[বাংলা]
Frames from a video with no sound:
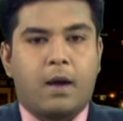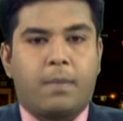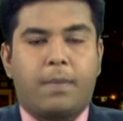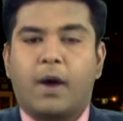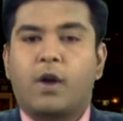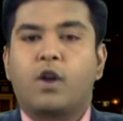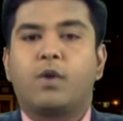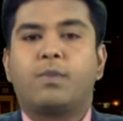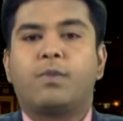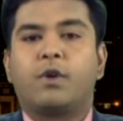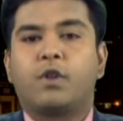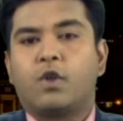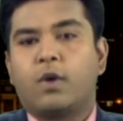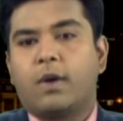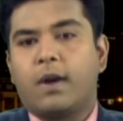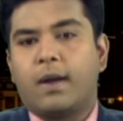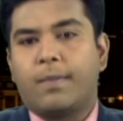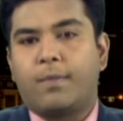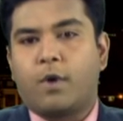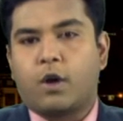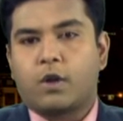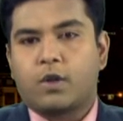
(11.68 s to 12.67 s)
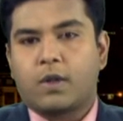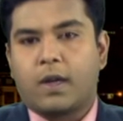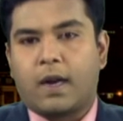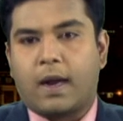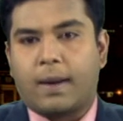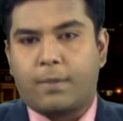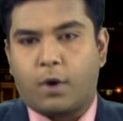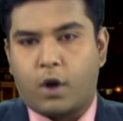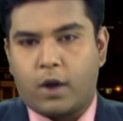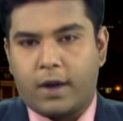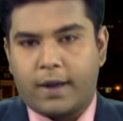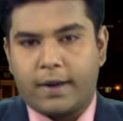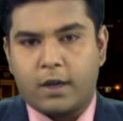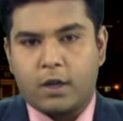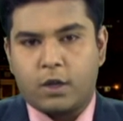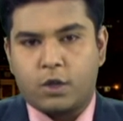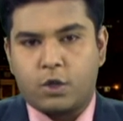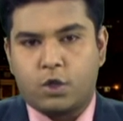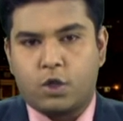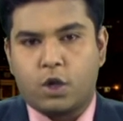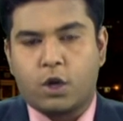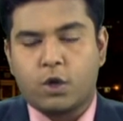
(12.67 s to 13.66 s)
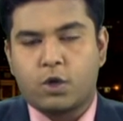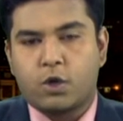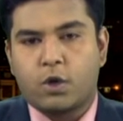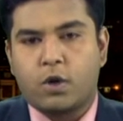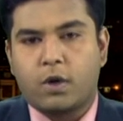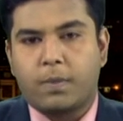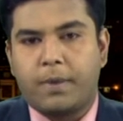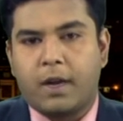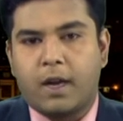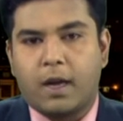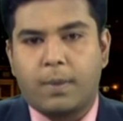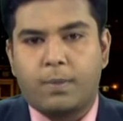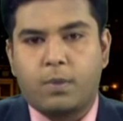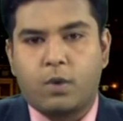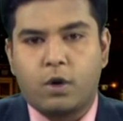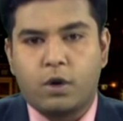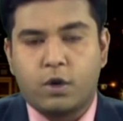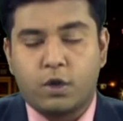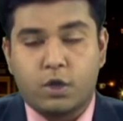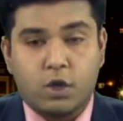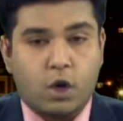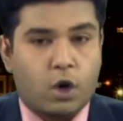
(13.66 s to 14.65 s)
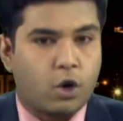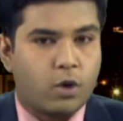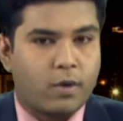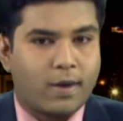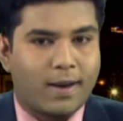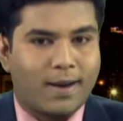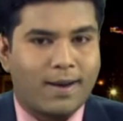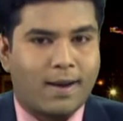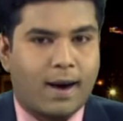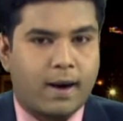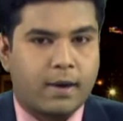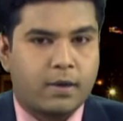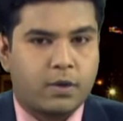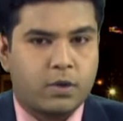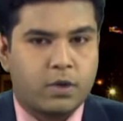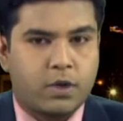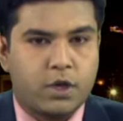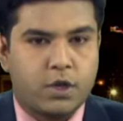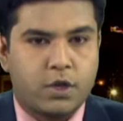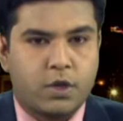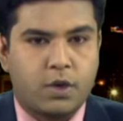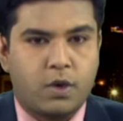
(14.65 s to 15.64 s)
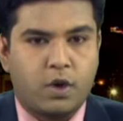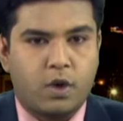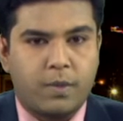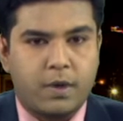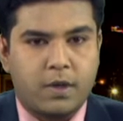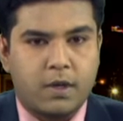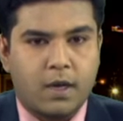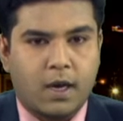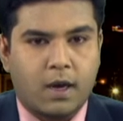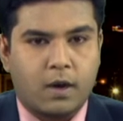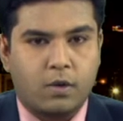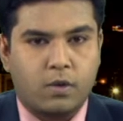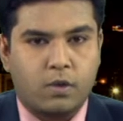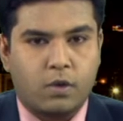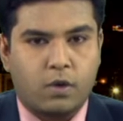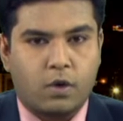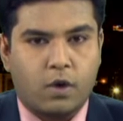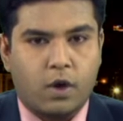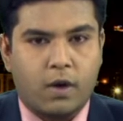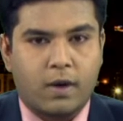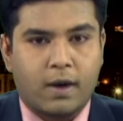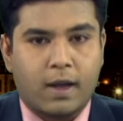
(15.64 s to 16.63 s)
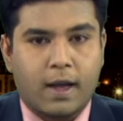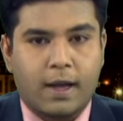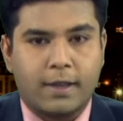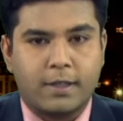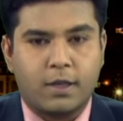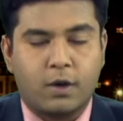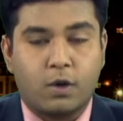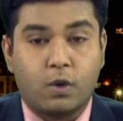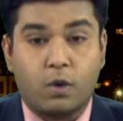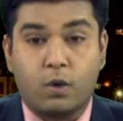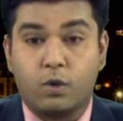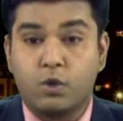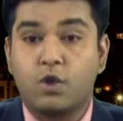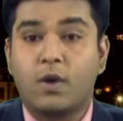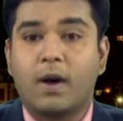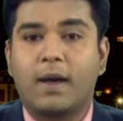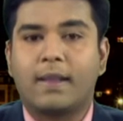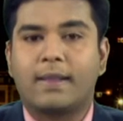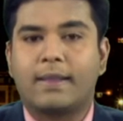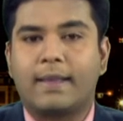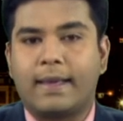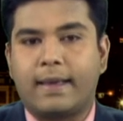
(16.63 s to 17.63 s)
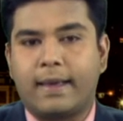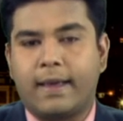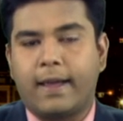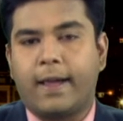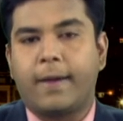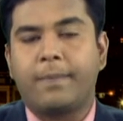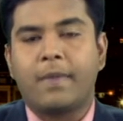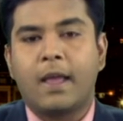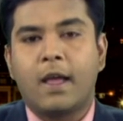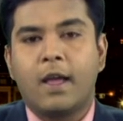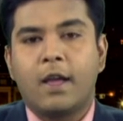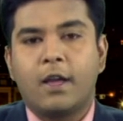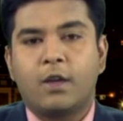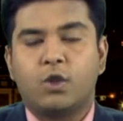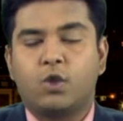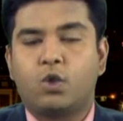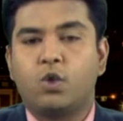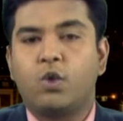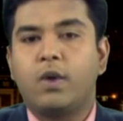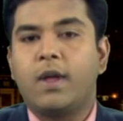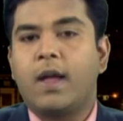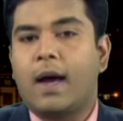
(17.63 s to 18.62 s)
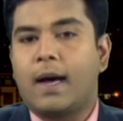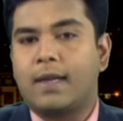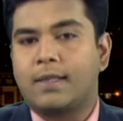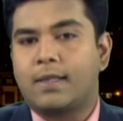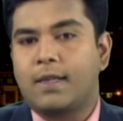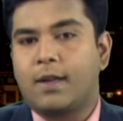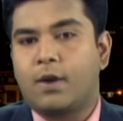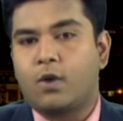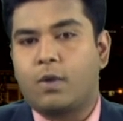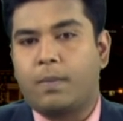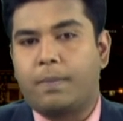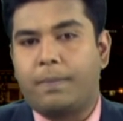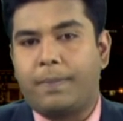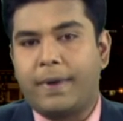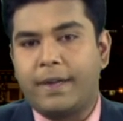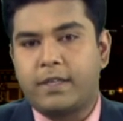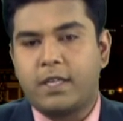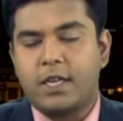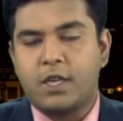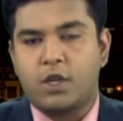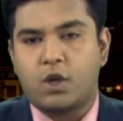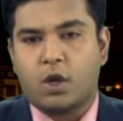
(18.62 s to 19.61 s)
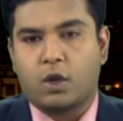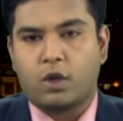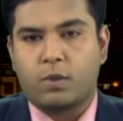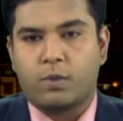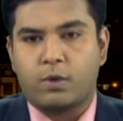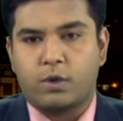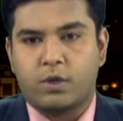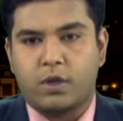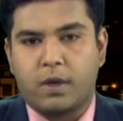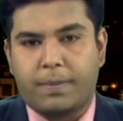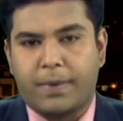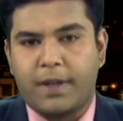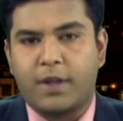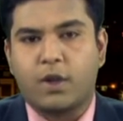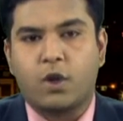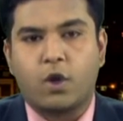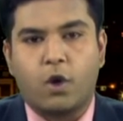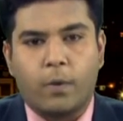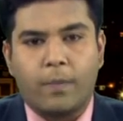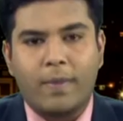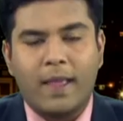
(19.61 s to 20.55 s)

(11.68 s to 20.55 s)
মানববন্ধনে বক্তারা বলেন যশোর বেনাপোল সড়কের আটত্রিশ কিলোমিটার উন্নয়ন কাজের অজুহাত দেখিয়ে দুই হাজারেরও বেশি শতবর্ষী বৃক্ষ